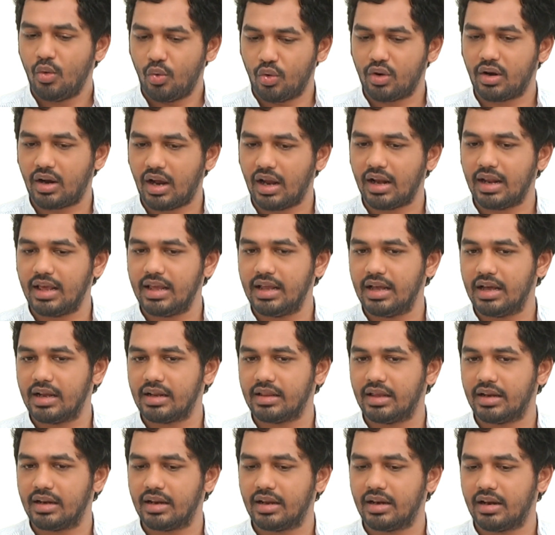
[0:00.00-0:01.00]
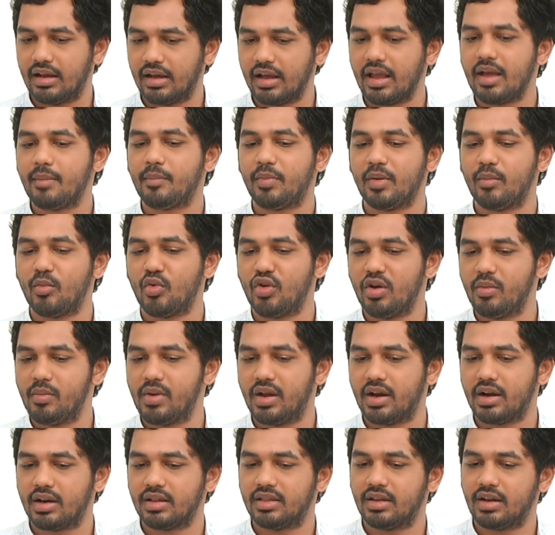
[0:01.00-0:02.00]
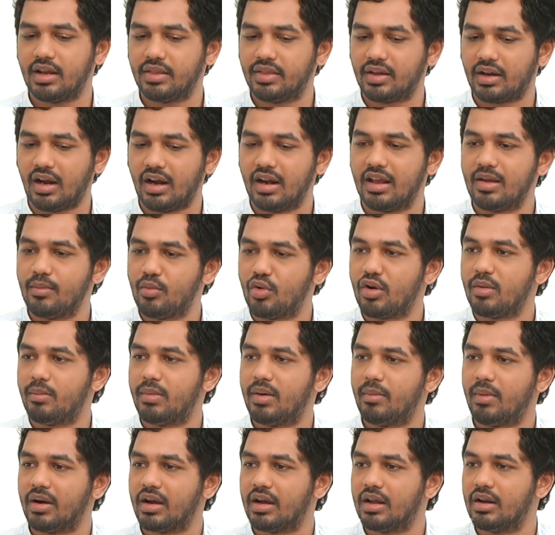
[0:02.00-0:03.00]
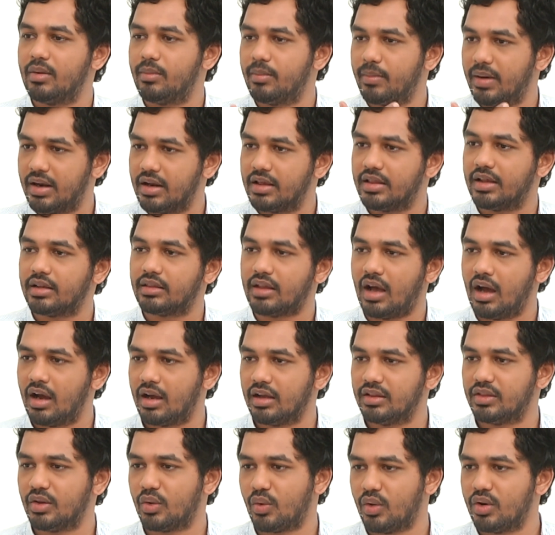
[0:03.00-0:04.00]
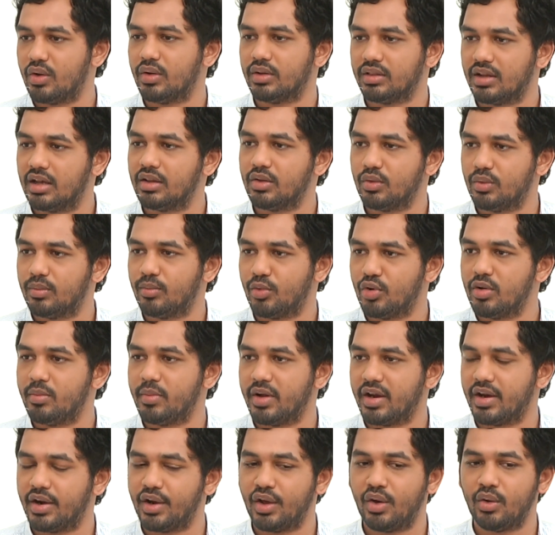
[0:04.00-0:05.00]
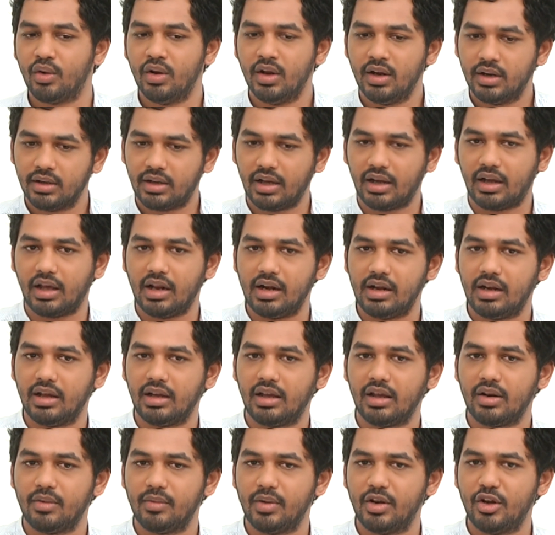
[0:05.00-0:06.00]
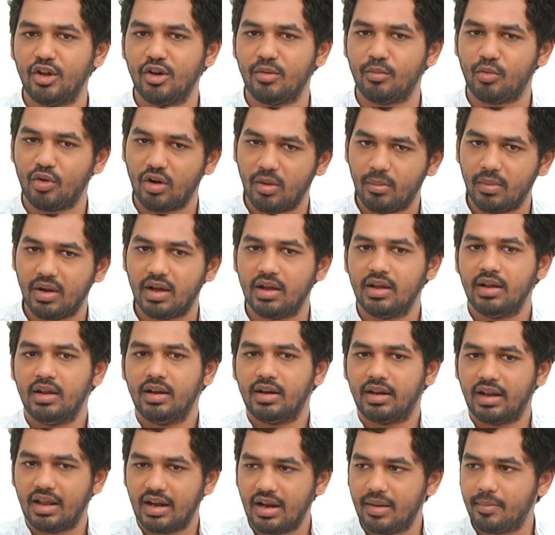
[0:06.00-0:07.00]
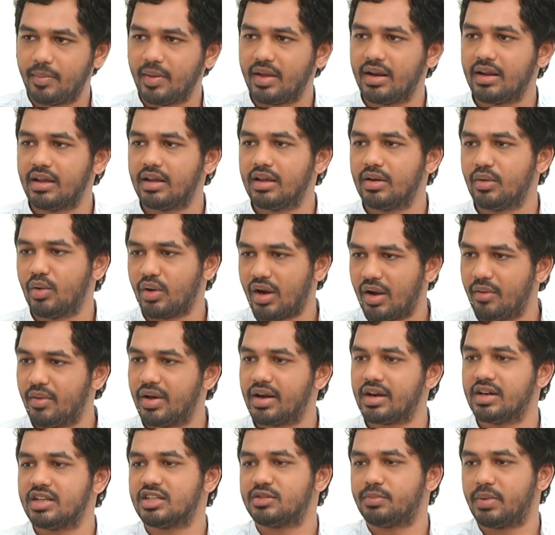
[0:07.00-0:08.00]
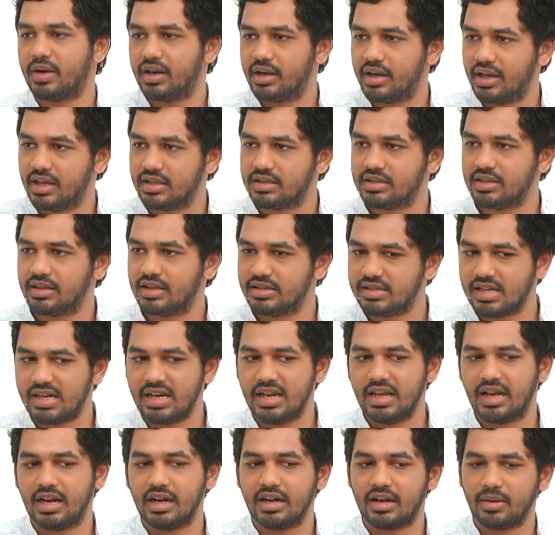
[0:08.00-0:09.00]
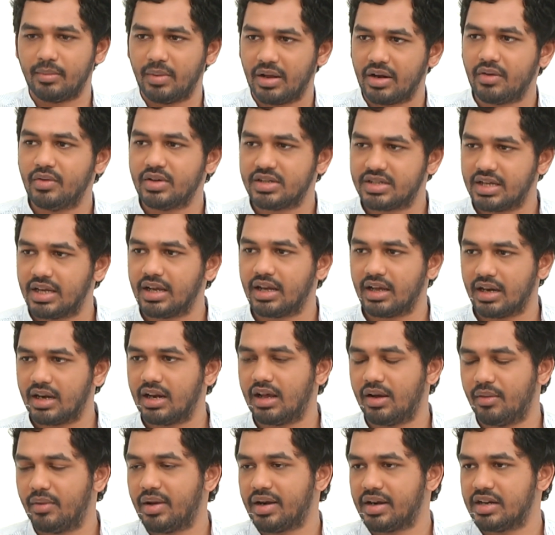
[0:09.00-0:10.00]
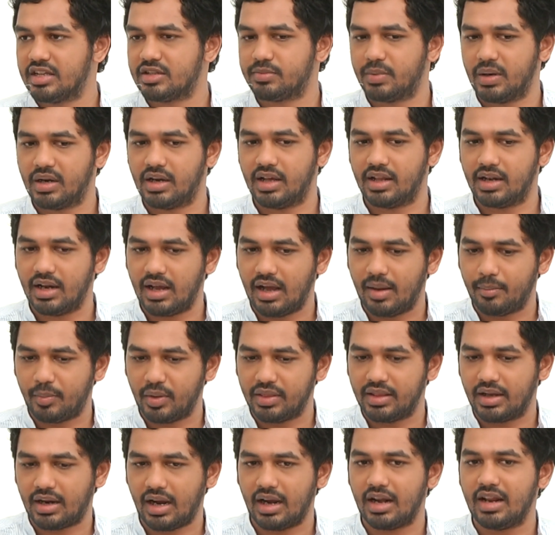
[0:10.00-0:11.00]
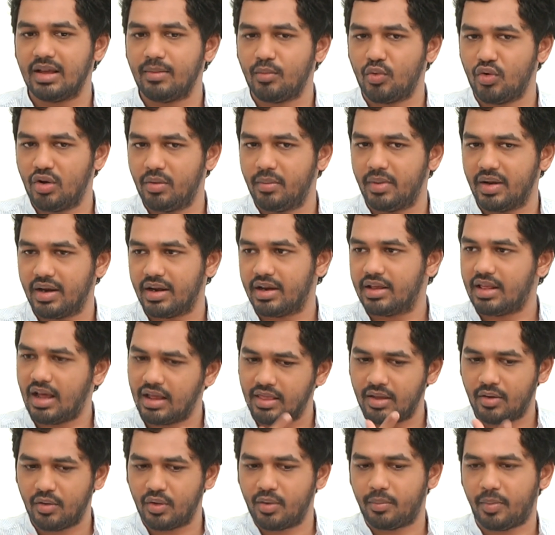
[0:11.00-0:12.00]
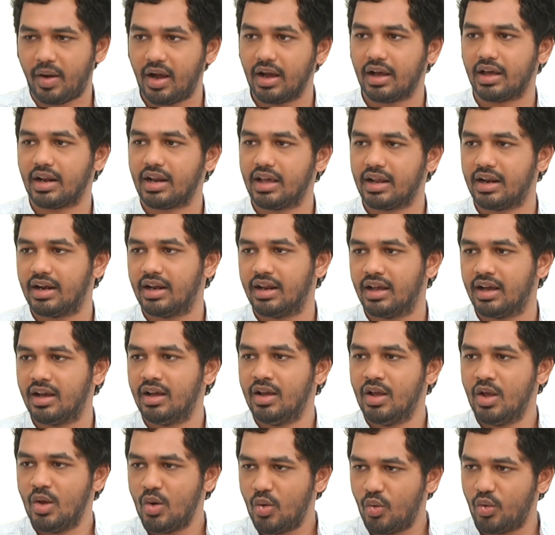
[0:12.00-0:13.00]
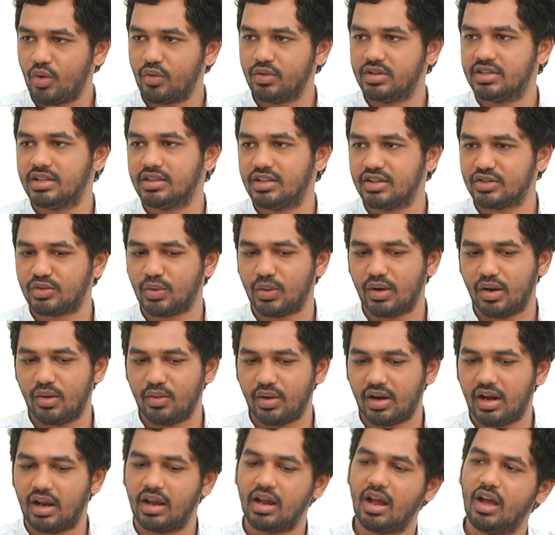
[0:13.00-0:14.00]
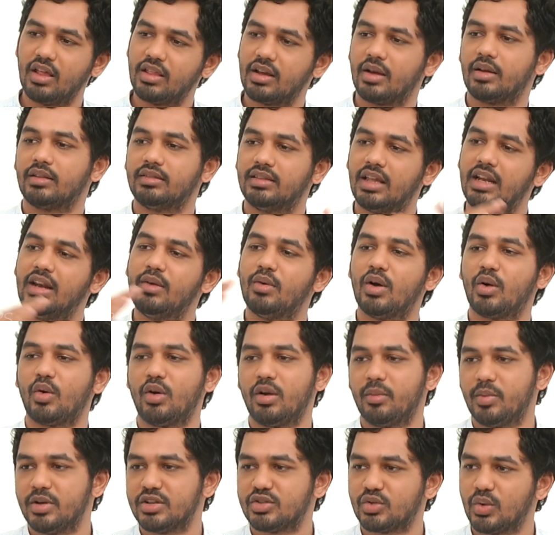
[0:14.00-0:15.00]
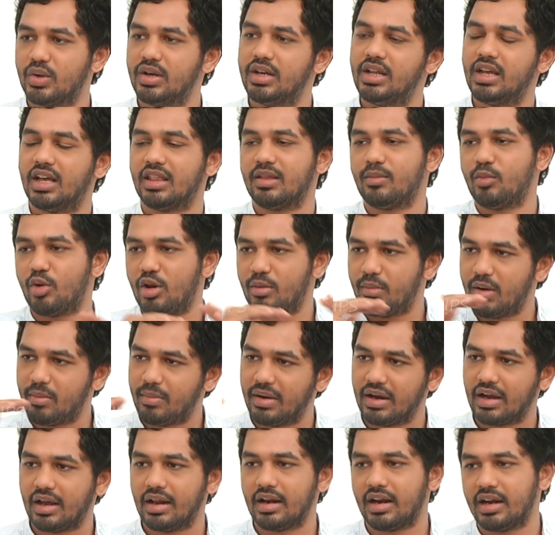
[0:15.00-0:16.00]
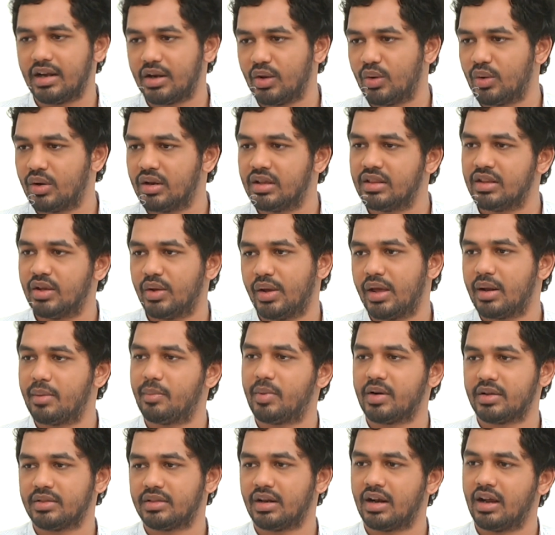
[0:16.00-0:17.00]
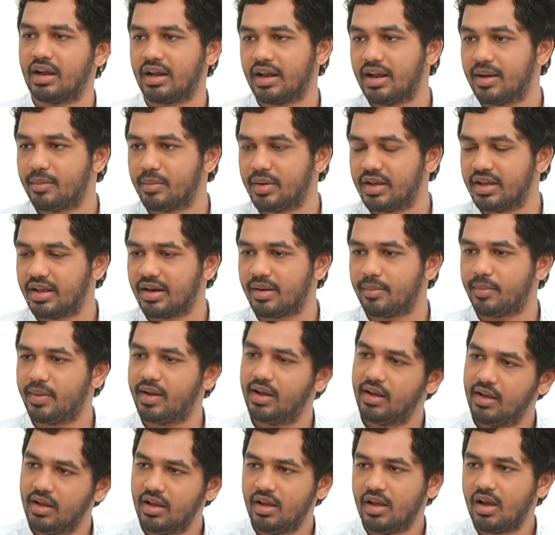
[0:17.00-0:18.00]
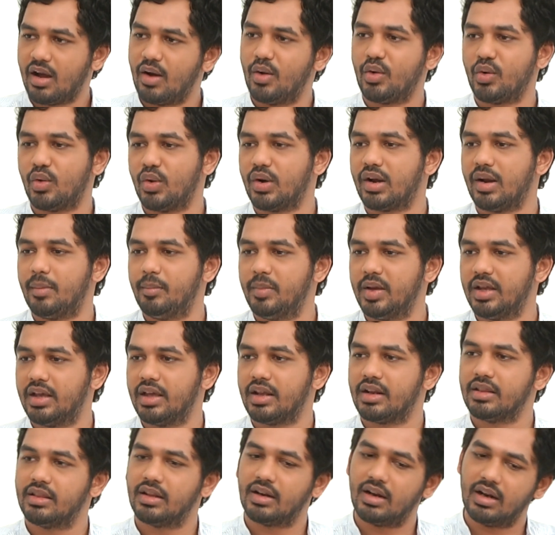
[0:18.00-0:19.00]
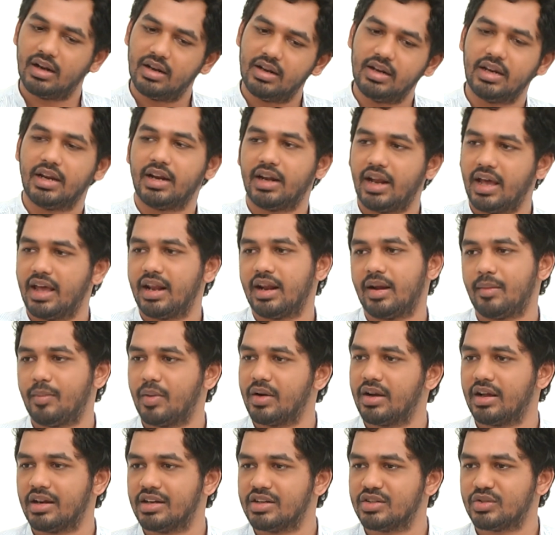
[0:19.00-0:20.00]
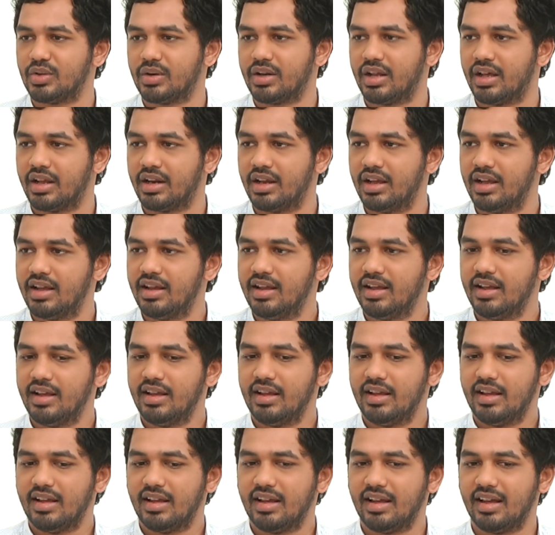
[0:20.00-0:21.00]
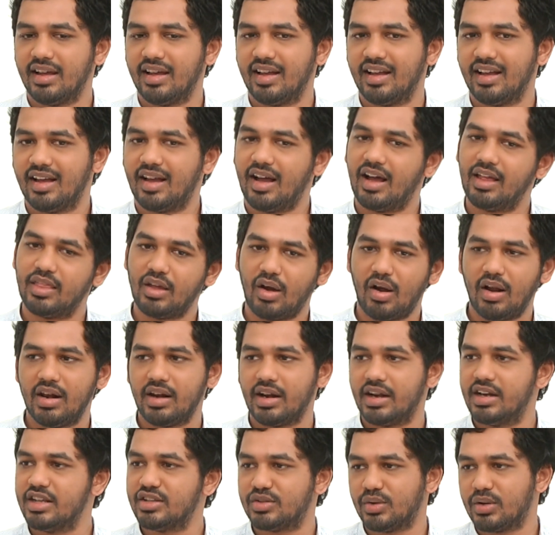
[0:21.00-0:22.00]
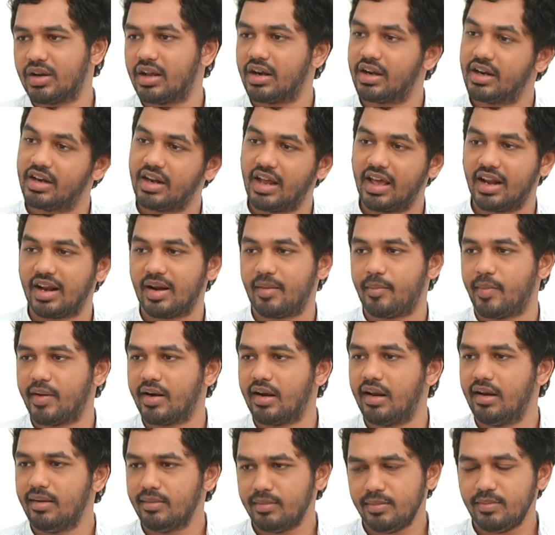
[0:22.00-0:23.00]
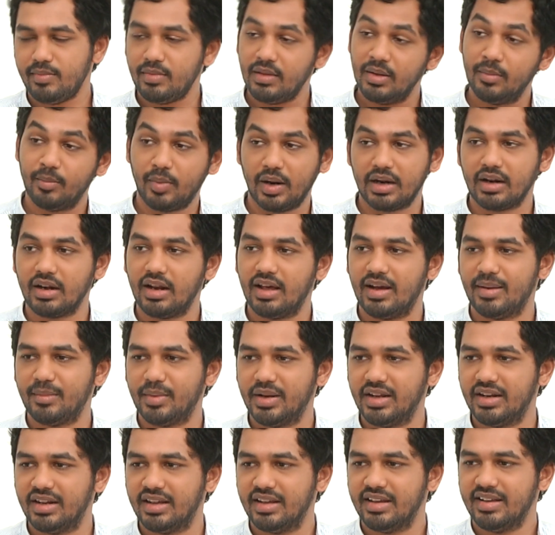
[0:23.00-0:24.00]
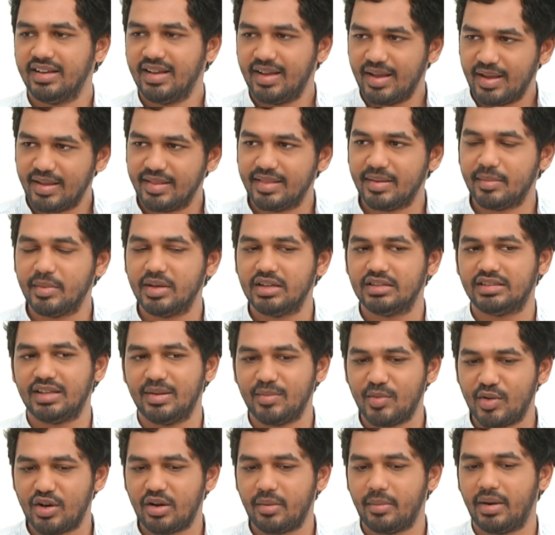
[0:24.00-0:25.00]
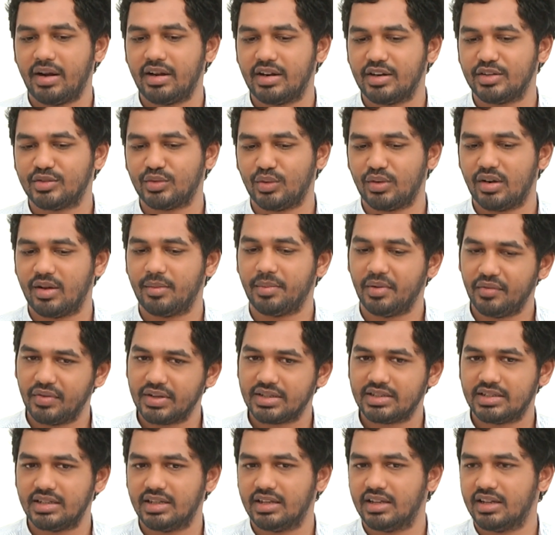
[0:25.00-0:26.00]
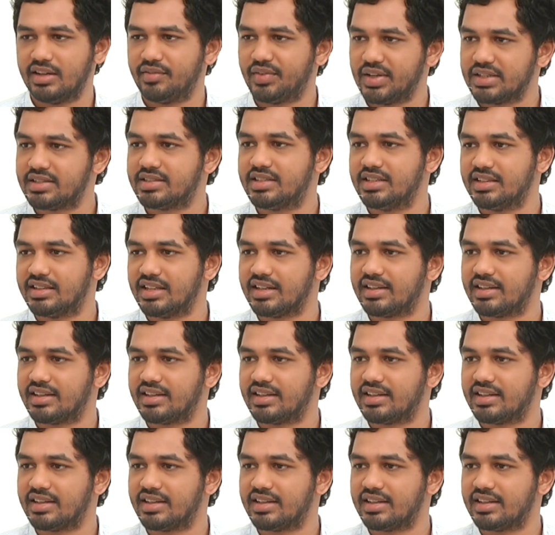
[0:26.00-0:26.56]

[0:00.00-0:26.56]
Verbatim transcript: ஒரு கலைங்கிறது என்னென்னா எப்போ முழுமையாடுதுன்னா அந்த கலை மூலமாக மக்கள் மேலே ஏதாவது தாக்கத்தை கொண்டு வந்தால் அது முழுமையடையும் டக்கர் டக்கர் வீடியோ மூலமாக நிறைய பேருக்கு ஒரு அவேர்னஸ் ஸ்ப்ரெட் ஆச்சு இந்த ஜல்லிக்கட்டு மாதிரி விஷயங்கள்லாம் அவேர்னஸ் ஸ்ப்ரெட் ஆகல அப்போ அந்த கலை முழுமையாடு அதை அவர் பார்க்குறாரு இல்லையா ஒரு விஷயத்த சொல்ல வராங்க அதை தெளிவாக கொண்டு போய் சொல்லி அது மூலமாக மக்கள்கிட்ட ஒரு இதையும் ஏற்படுத்துகிறாங்க அப்படிங்கிறப்ப அவருக்கு ஒரு நம்பிக்கை இருந்தனால நீங்கள் டைரக்ட் பண்ணுங்கன்னு சொன்னார் அது ஆல்ரெடி சொன்னார் நீ டைரெக்ட் பண் பண்ணலாம் அப்படின்னு இந்த மேசை முறைக்கு மேட்டர் சொன்னப்போ ஃபஸ்ட்டு ஃபஸ்ட்டு